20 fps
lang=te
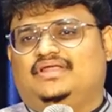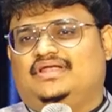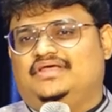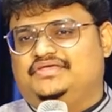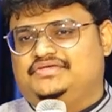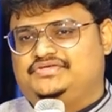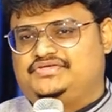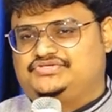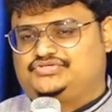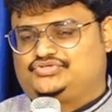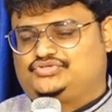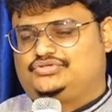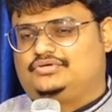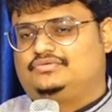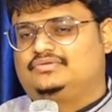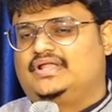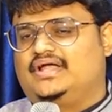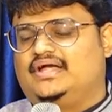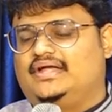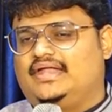తెలియజేస్తూ
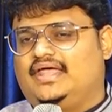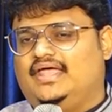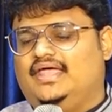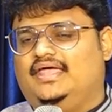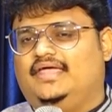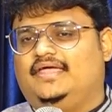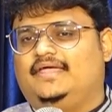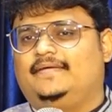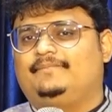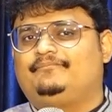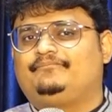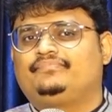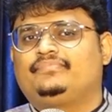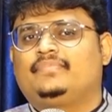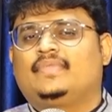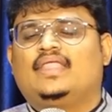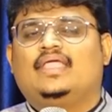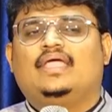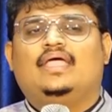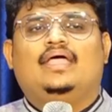ఉందంటే
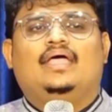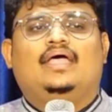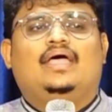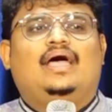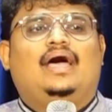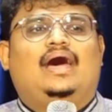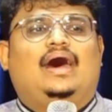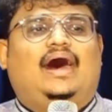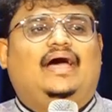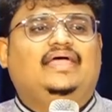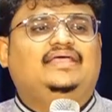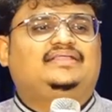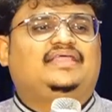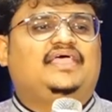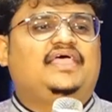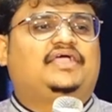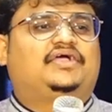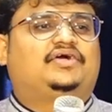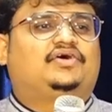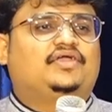
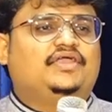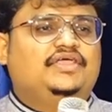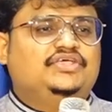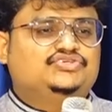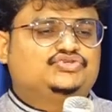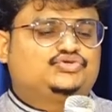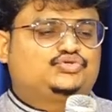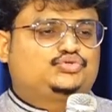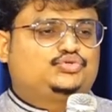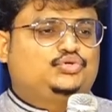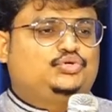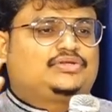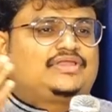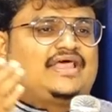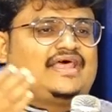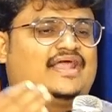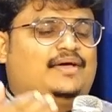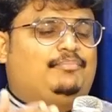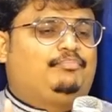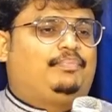అయితే క్రీస్తు
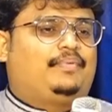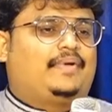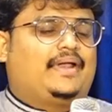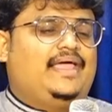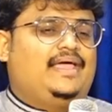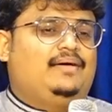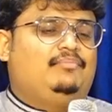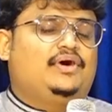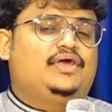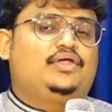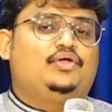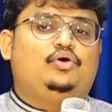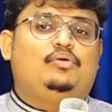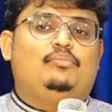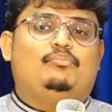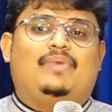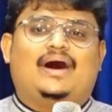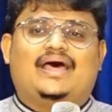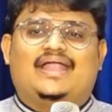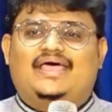తన ప్రేమను
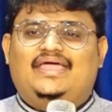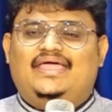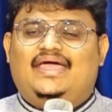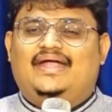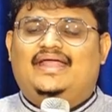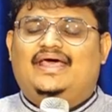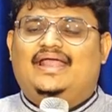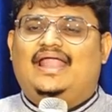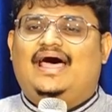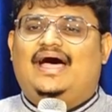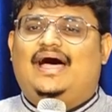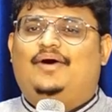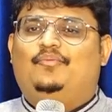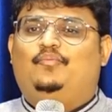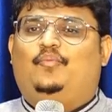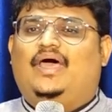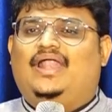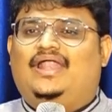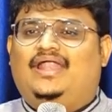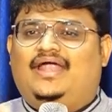మన ఎడల
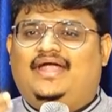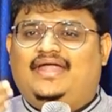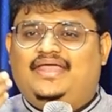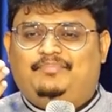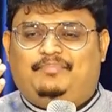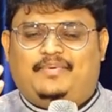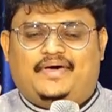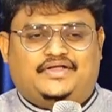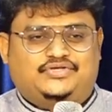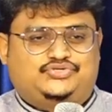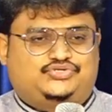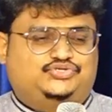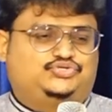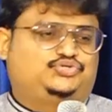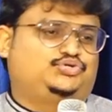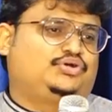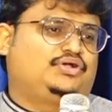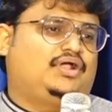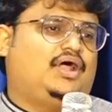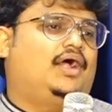
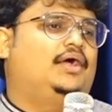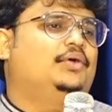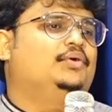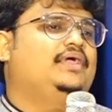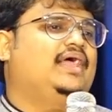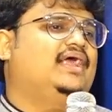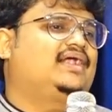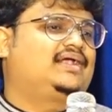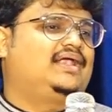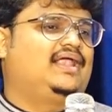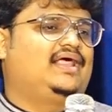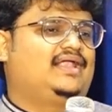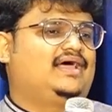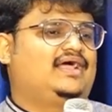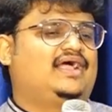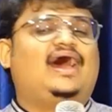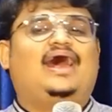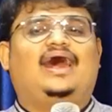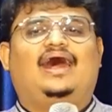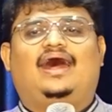వెల్లడిపరచుచున్నాడు
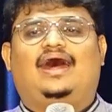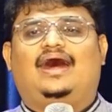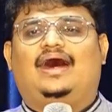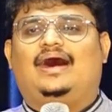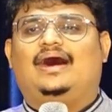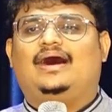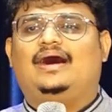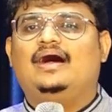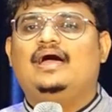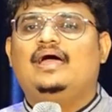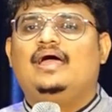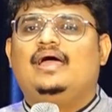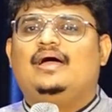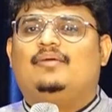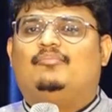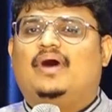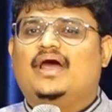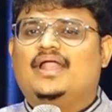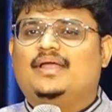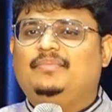ఎట్లనగా
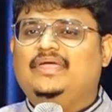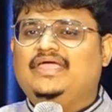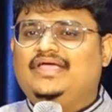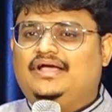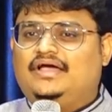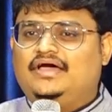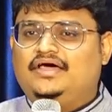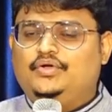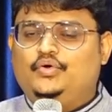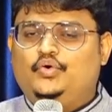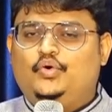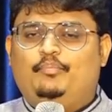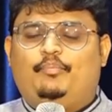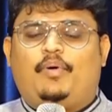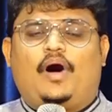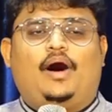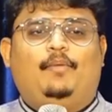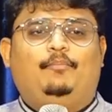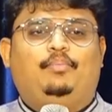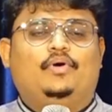మనం ఇంకనూ
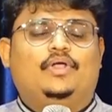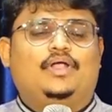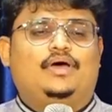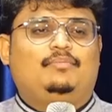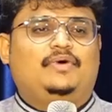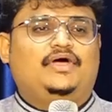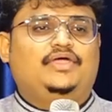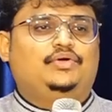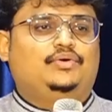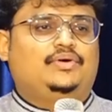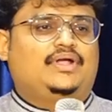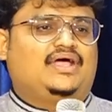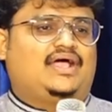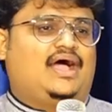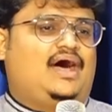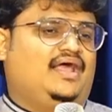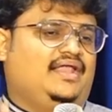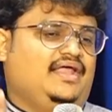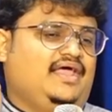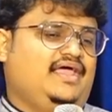పాపులమై
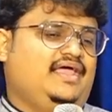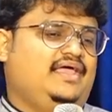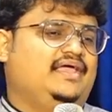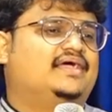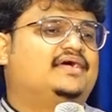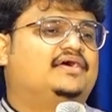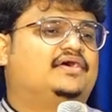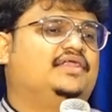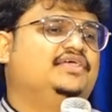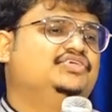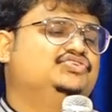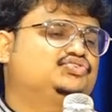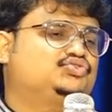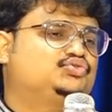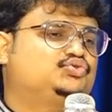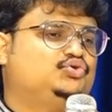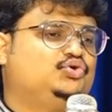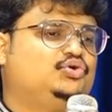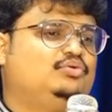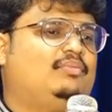ఉండగానే
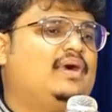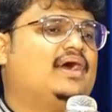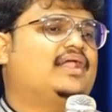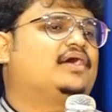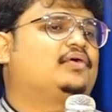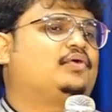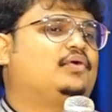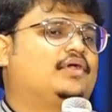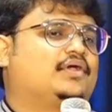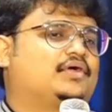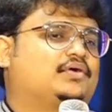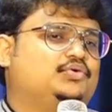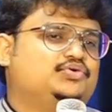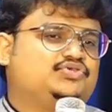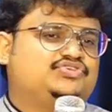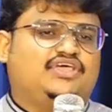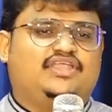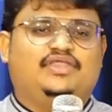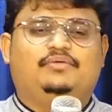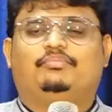క్రీస్తు మన కొరకు
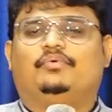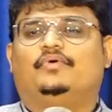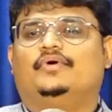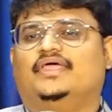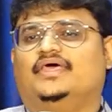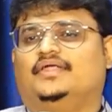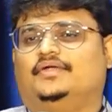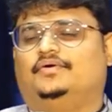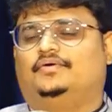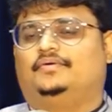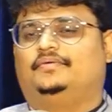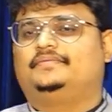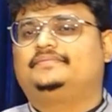చనిపోయెను